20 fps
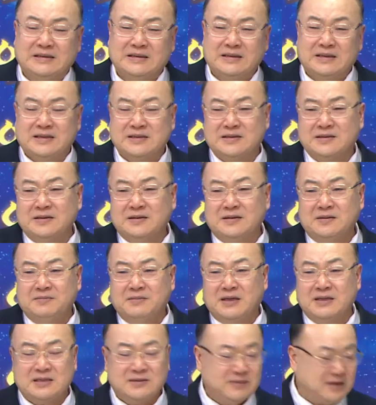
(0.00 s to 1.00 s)
그래서
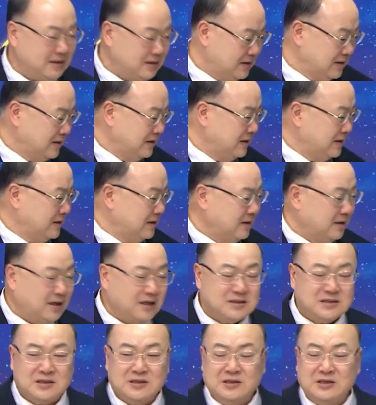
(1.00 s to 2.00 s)
마지막
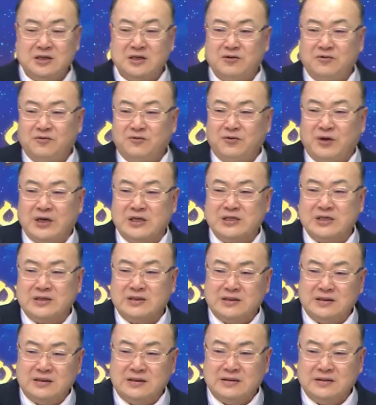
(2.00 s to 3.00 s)
개천기
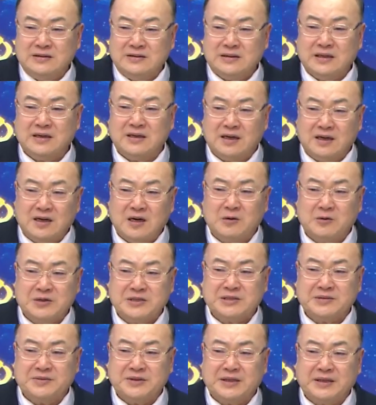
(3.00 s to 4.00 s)
외전을 생각하고
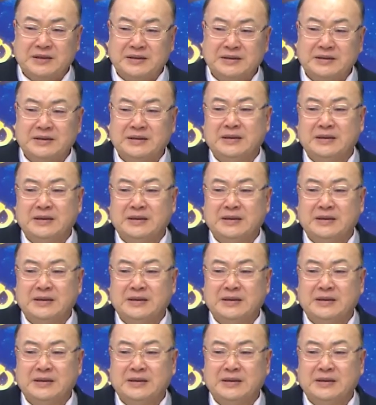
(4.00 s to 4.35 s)
있습니다.